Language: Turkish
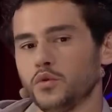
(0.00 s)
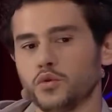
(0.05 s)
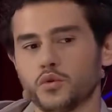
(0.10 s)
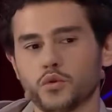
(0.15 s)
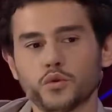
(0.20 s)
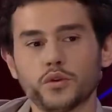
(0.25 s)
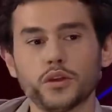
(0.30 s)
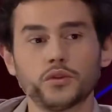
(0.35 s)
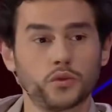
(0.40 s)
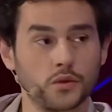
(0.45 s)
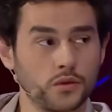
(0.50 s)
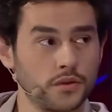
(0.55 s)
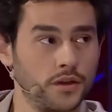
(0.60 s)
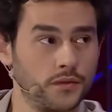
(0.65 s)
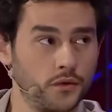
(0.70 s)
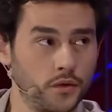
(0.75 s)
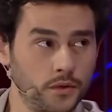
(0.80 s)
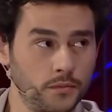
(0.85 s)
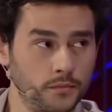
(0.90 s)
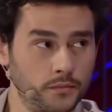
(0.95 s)
oyunculuğu da
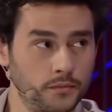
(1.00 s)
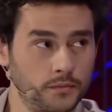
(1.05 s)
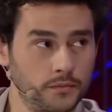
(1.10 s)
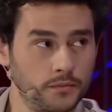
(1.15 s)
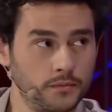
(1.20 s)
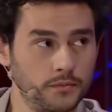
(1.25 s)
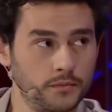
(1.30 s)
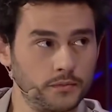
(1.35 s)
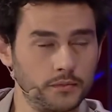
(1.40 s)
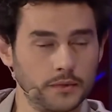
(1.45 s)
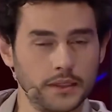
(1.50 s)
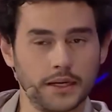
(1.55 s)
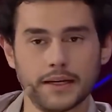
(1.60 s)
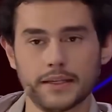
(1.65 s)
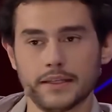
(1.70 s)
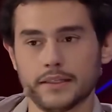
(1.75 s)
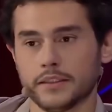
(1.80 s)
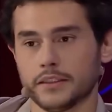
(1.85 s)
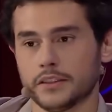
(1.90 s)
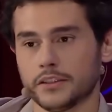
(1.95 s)
çok seviyorum. Hmm.
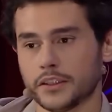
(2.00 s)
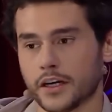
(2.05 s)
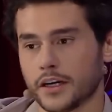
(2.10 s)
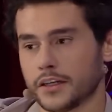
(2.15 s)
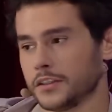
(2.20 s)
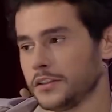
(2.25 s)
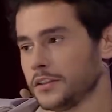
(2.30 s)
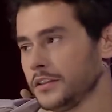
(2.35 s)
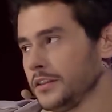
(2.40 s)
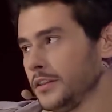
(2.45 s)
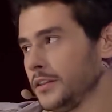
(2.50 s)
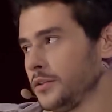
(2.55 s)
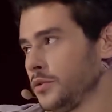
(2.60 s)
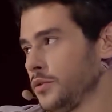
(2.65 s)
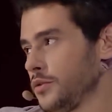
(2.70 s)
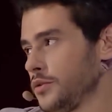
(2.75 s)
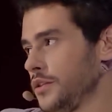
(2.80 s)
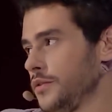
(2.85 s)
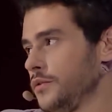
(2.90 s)
Yani şarkıcılığı da